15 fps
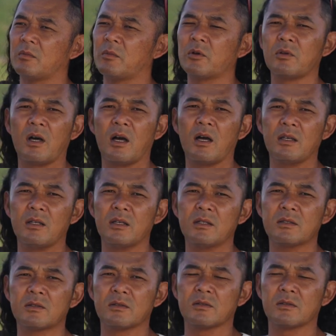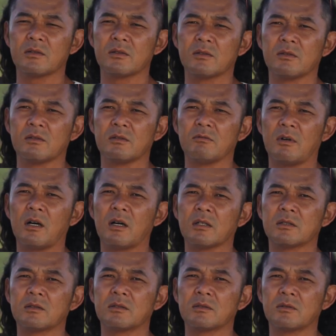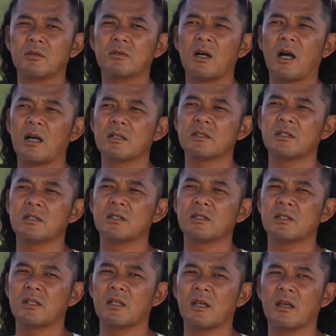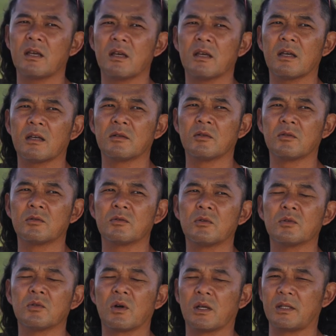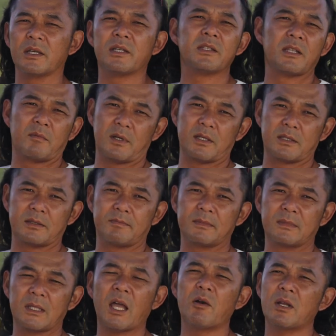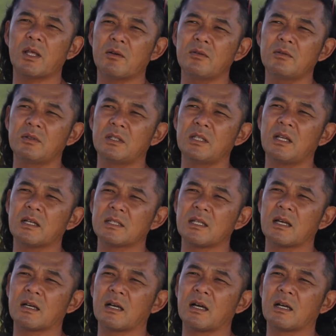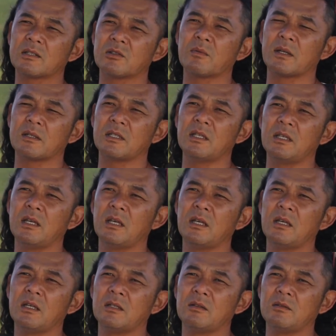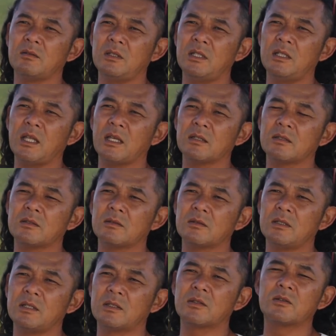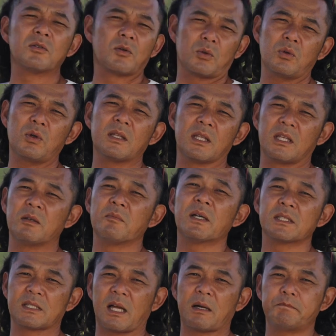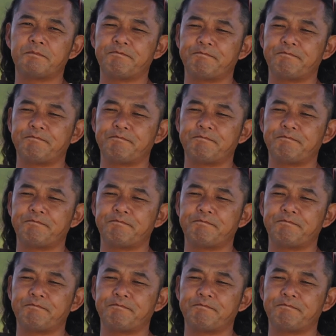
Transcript: 僕のハイエースはすごく安心して乗ることができてます。頼れるディーラーさんがそばに作ることができました。